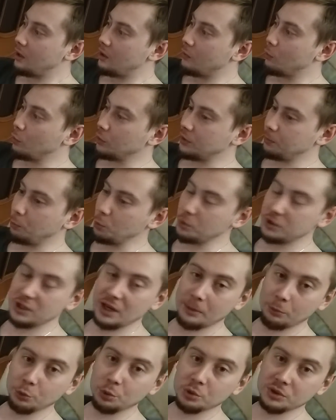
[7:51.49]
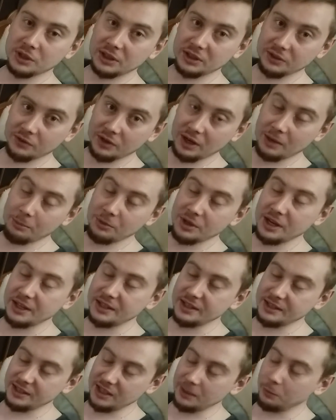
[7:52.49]
Вот. Плюс я буду, кстати говоря, менять
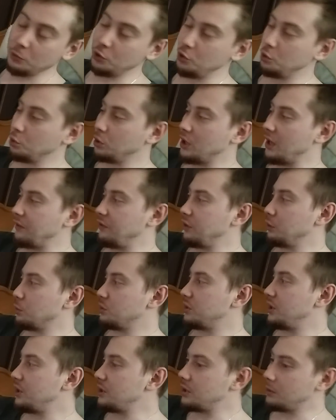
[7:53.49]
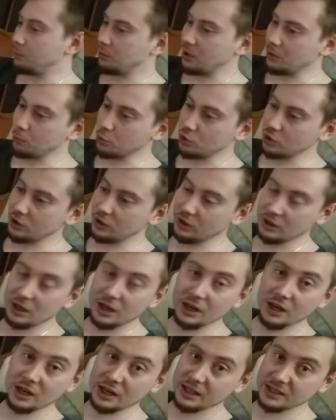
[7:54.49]
систему еще на Windows 10, потому что,
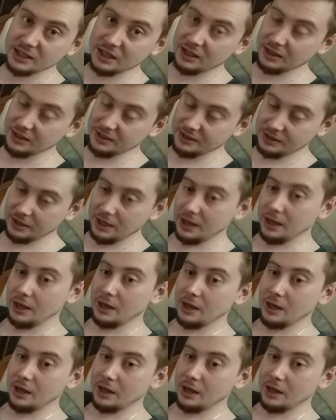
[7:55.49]
как оказалось,